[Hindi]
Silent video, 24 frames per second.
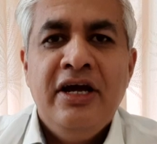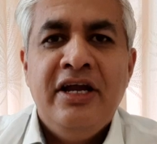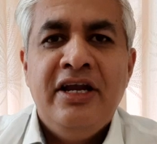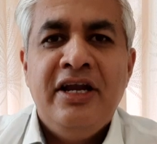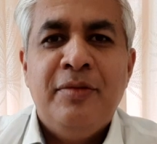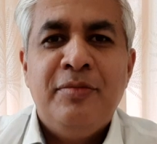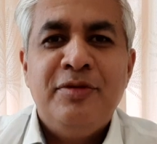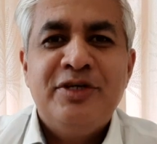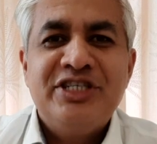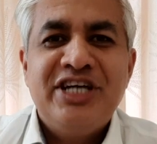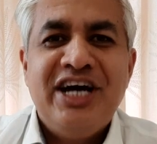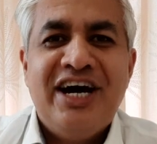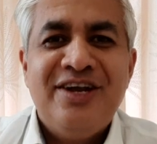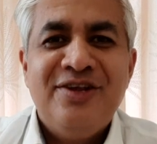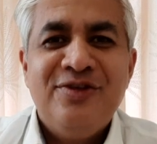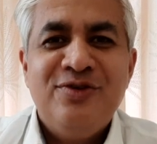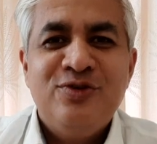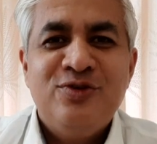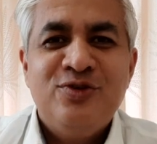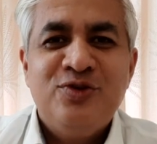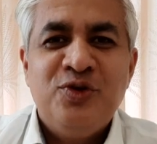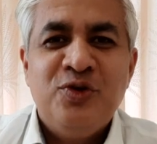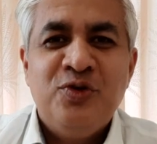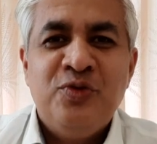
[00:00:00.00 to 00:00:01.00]
नमस्कार
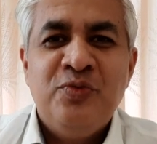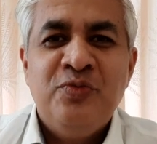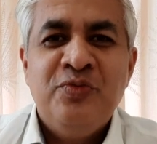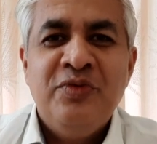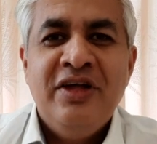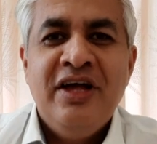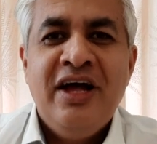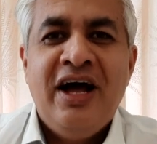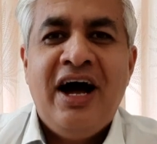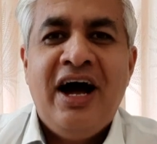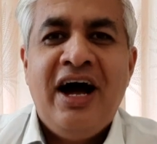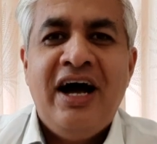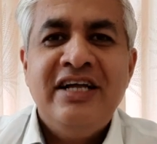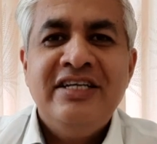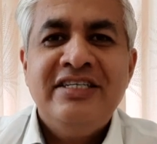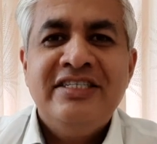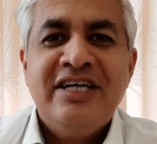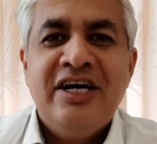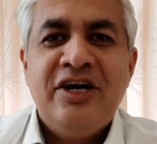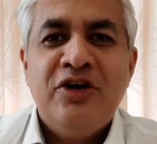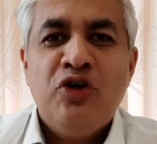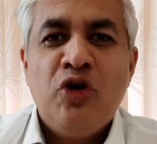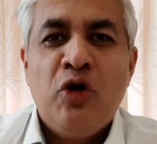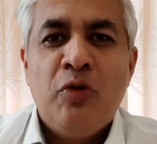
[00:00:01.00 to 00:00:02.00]
दोस्तों आज
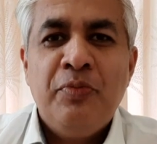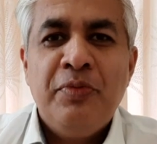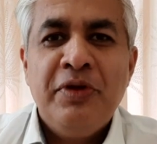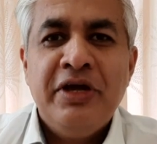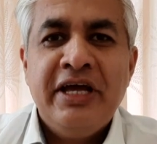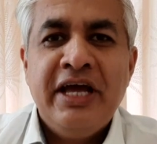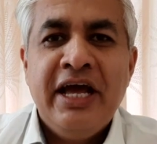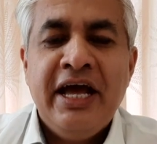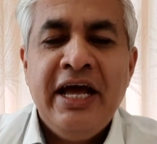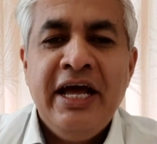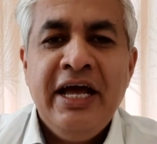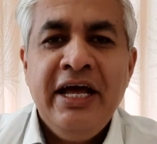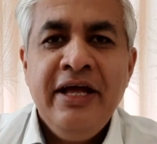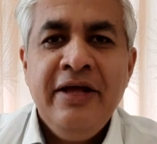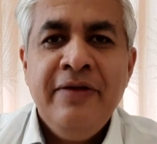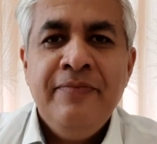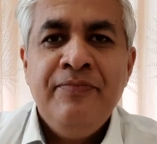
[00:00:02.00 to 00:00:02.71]
का टॉपिक है